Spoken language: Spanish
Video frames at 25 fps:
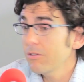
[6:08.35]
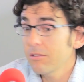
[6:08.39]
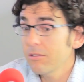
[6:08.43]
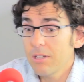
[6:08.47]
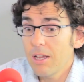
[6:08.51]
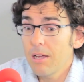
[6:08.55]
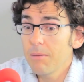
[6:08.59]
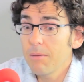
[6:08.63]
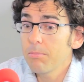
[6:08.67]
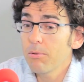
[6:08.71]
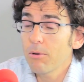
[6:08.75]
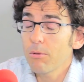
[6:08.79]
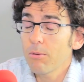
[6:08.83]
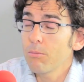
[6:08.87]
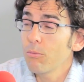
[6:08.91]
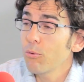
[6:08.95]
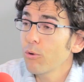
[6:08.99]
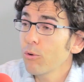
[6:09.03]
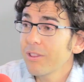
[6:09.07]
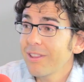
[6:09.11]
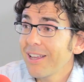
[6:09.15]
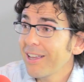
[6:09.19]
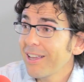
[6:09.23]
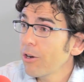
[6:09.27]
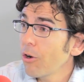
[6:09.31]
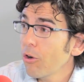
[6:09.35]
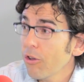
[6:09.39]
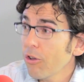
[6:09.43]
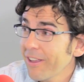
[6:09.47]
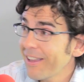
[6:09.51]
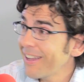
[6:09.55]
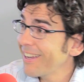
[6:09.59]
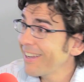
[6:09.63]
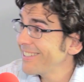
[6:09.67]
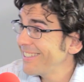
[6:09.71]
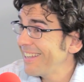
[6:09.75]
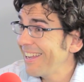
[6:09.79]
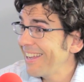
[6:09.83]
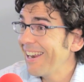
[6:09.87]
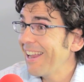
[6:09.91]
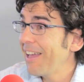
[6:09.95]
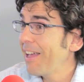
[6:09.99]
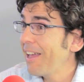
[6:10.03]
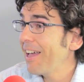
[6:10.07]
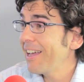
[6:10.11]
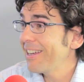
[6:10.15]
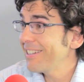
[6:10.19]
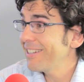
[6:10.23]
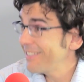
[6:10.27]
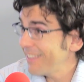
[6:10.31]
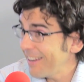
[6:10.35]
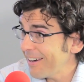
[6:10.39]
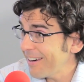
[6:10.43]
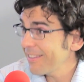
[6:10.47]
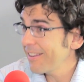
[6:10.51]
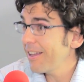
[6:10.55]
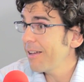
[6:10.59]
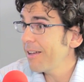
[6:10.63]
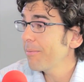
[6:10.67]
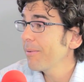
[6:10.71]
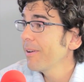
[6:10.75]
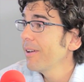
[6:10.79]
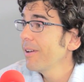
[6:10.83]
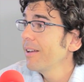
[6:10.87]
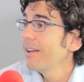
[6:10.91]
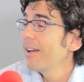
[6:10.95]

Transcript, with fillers: O sea, por muy tecnológica que sea la startup,